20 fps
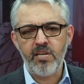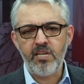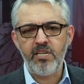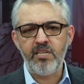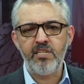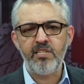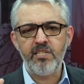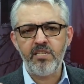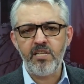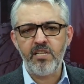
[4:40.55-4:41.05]

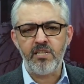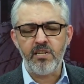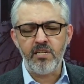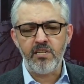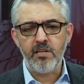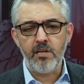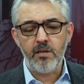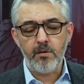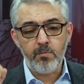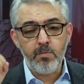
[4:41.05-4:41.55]
His
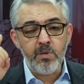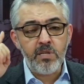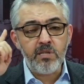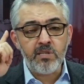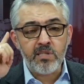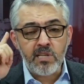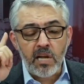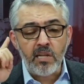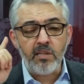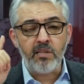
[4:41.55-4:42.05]
nedir? Bir
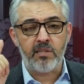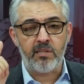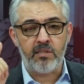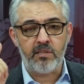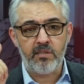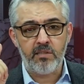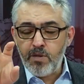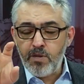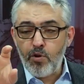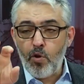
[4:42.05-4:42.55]

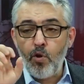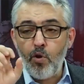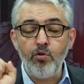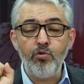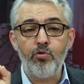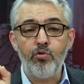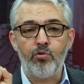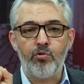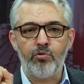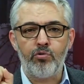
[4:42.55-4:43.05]
zandır, bir
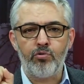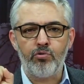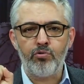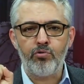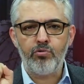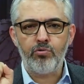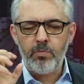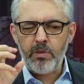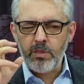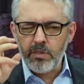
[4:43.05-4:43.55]

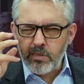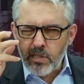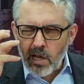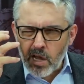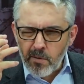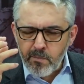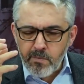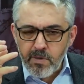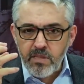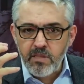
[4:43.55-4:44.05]
öngörüdür, bir
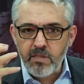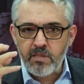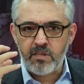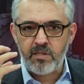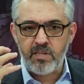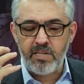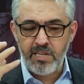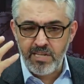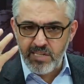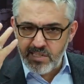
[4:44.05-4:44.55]

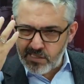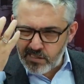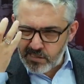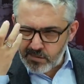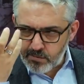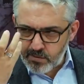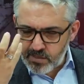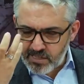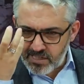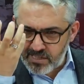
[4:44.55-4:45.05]
tahmindir.
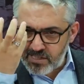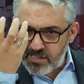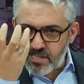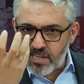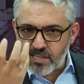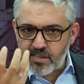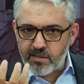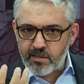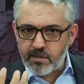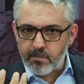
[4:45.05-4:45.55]
His,
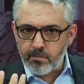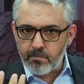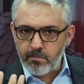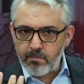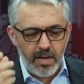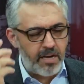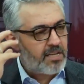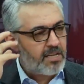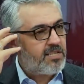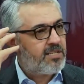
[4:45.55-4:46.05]
hissettim.
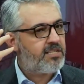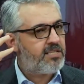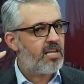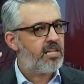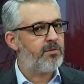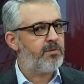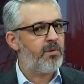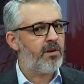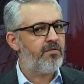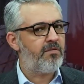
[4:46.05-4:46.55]
Hani
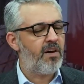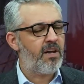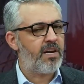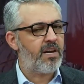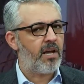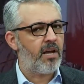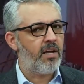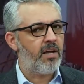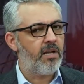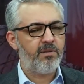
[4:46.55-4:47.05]
hissetmek var
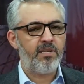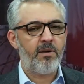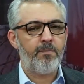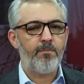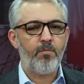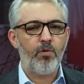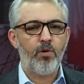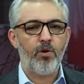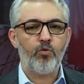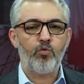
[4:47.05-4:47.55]
ya, biz
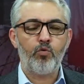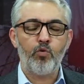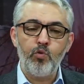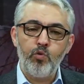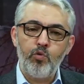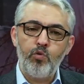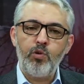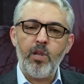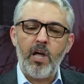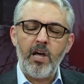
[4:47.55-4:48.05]
hep böyle
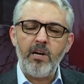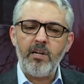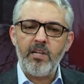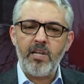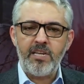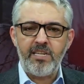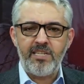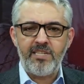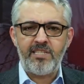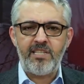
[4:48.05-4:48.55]

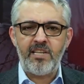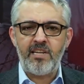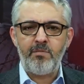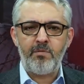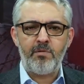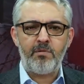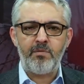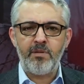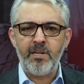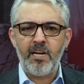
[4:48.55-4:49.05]
duygularla
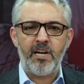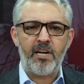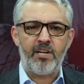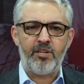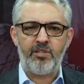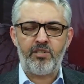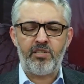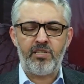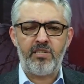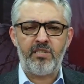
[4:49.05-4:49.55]
hisleri birbirine
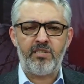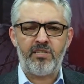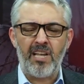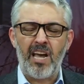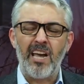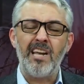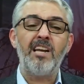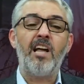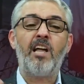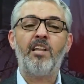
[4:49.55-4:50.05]
karıştırırız.
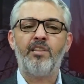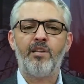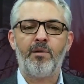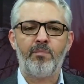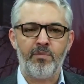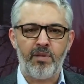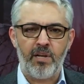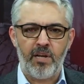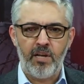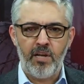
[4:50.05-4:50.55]
Aynı
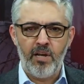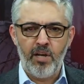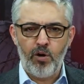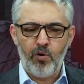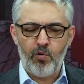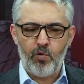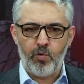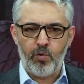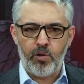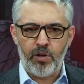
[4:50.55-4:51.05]
anlamda
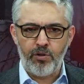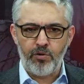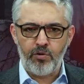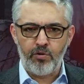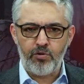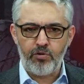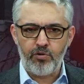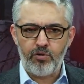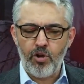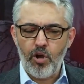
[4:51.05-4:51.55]

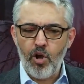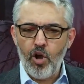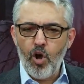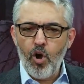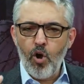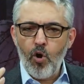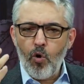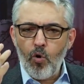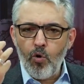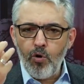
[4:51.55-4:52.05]
kullanıyoruz
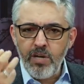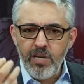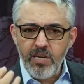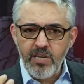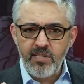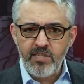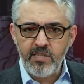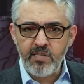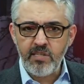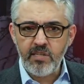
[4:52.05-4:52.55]
o
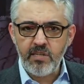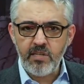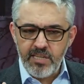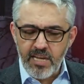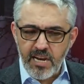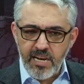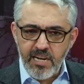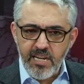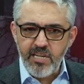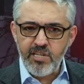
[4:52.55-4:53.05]
his
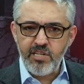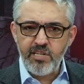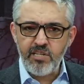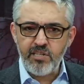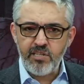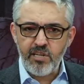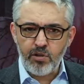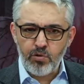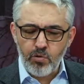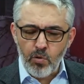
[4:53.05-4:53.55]
kendi
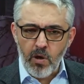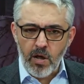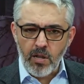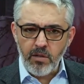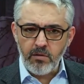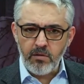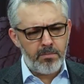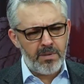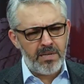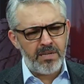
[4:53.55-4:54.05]
içinize
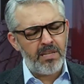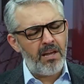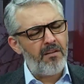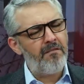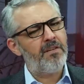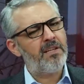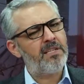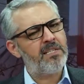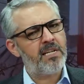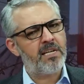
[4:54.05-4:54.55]
doğan birden
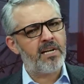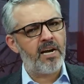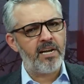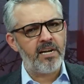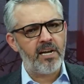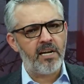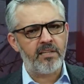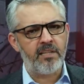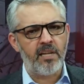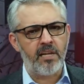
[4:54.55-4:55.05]
fazla
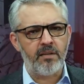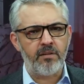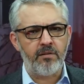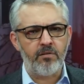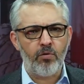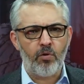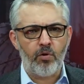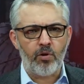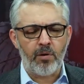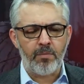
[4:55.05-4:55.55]
kaynaktan
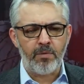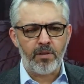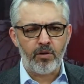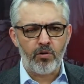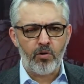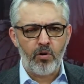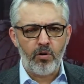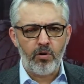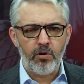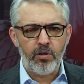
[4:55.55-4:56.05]
olabilir
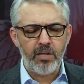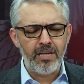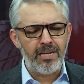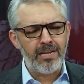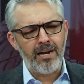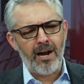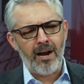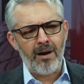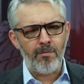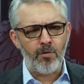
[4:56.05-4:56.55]
o.
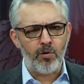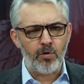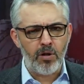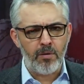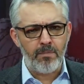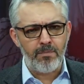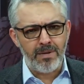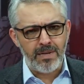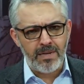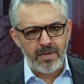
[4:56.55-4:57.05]
İlham
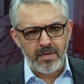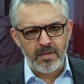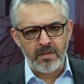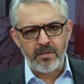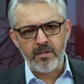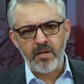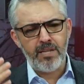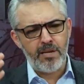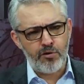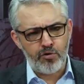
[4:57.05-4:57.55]

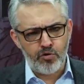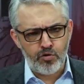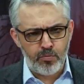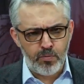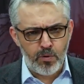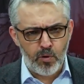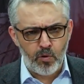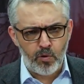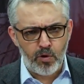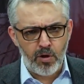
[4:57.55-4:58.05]
olabilir,
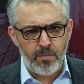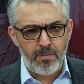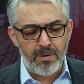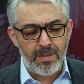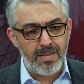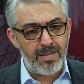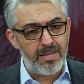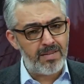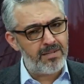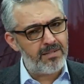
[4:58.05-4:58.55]
tecrübe
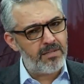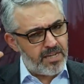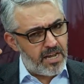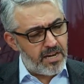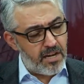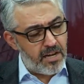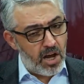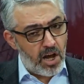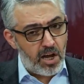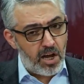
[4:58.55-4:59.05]
olabilir,
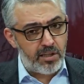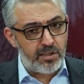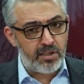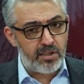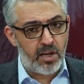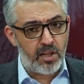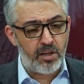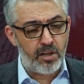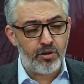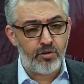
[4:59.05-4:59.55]
kendi
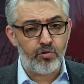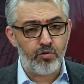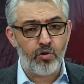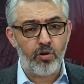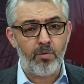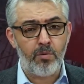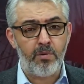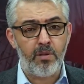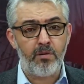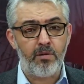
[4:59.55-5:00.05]
hatıralarınız
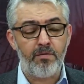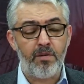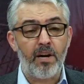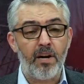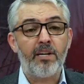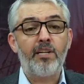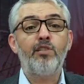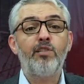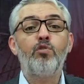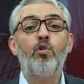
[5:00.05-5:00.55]
olabilir.
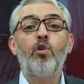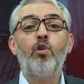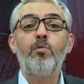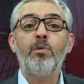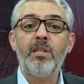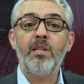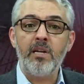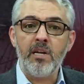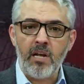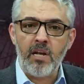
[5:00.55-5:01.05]
Farkında
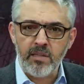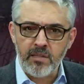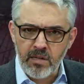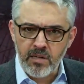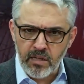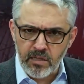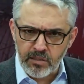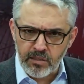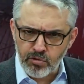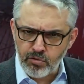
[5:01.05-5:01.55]
olmadan
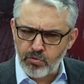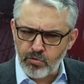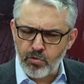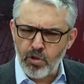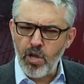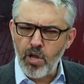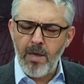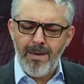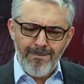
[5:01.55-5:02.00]
hatıralarınız kullan.